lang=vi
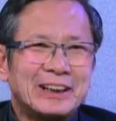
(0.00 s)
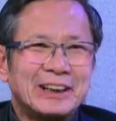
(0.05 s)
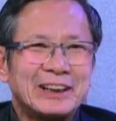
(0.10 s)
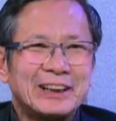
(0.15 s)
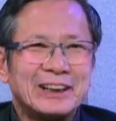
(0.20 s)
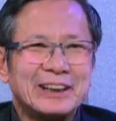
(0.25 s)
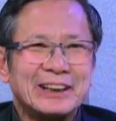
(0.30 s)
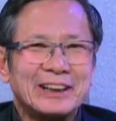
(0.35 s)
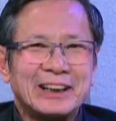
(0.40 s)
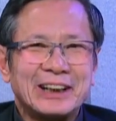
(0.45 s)

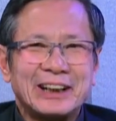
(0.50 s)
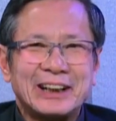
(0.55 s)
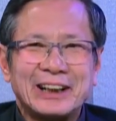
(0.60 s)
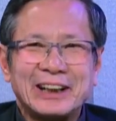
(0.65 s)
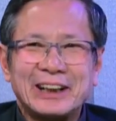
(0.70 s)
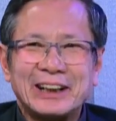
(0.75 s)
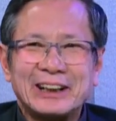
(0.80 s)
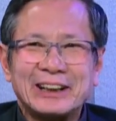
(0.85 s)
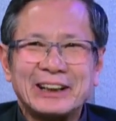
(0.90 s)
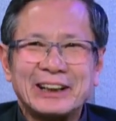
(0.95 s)
ờ,
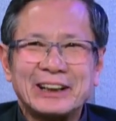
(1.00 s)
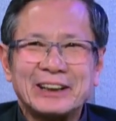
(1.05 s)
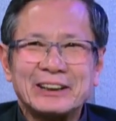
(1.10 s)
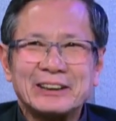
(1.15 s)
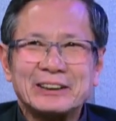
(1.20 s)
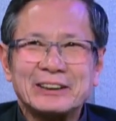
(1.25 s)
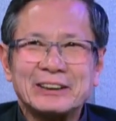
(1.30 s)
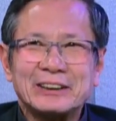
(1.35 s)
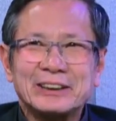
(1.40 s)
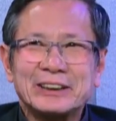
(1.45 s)
là
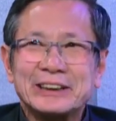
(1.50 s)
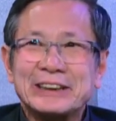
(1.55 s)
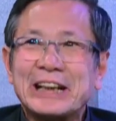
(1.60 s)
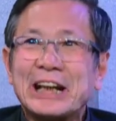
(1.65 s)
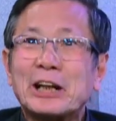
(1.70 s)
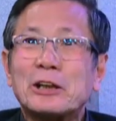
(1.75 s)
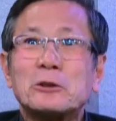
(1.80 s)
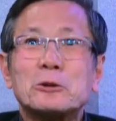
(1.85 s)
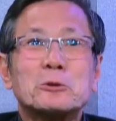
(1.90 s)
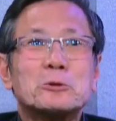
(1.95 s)
người
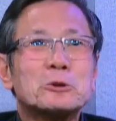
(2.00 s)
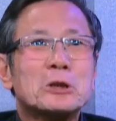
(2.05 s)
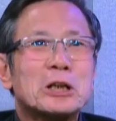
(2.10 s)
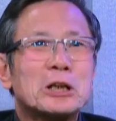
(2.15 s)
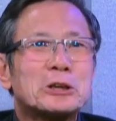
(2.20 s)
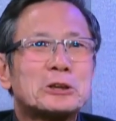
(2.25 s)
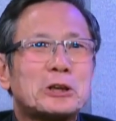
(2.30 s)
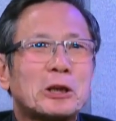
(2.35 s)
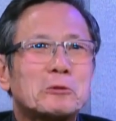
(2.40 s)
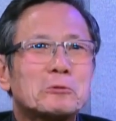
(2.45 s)
gieo
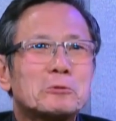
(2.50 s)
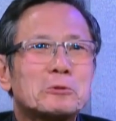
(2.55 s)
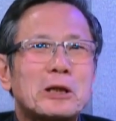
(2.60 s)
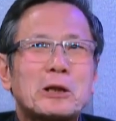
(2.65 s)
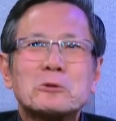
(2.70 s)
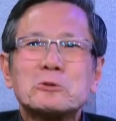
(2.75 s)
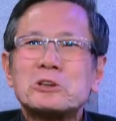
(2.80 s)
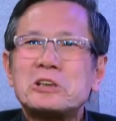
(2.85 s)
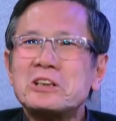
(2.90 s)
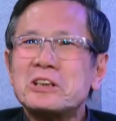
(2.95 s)
trong
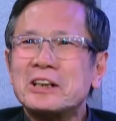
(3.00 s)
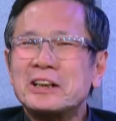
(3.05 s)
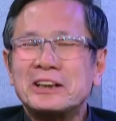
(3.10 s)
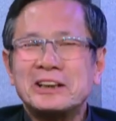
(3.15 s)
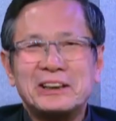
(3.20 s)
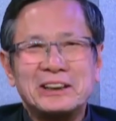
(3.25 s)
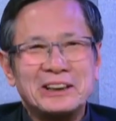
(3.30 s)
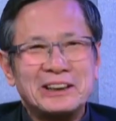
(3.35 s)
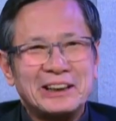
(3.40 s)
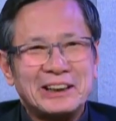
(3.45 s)
đau
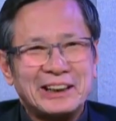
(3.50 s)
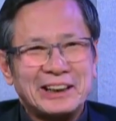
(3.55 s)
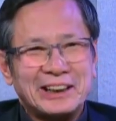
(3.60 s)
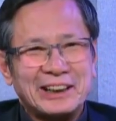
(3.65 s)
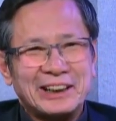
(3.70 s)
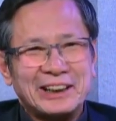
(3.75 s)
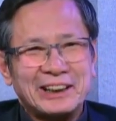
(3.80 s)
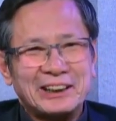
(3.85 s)
thương yeah. Dạ.